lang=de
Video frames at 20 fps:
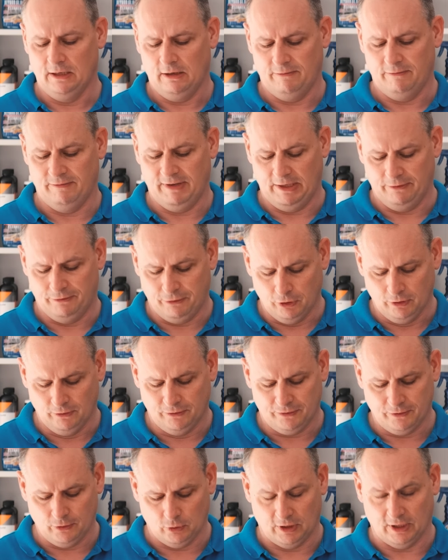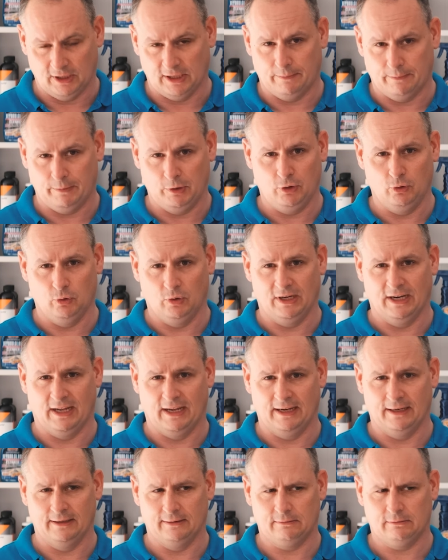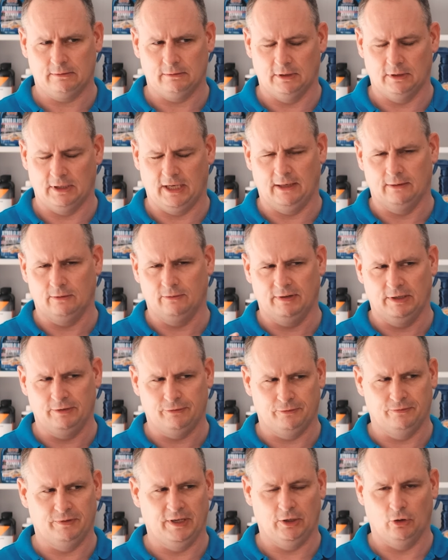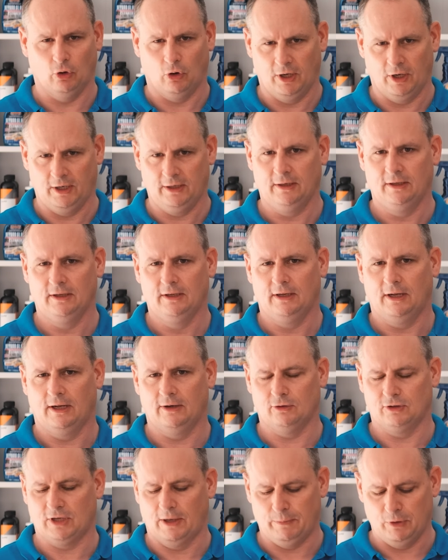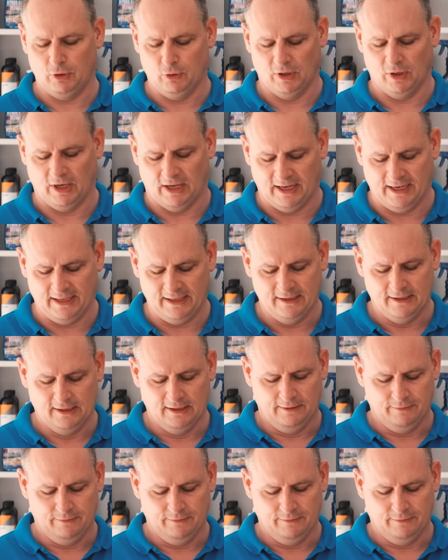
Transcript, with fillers: W5 oder W9, äh, nee, W9, also W9,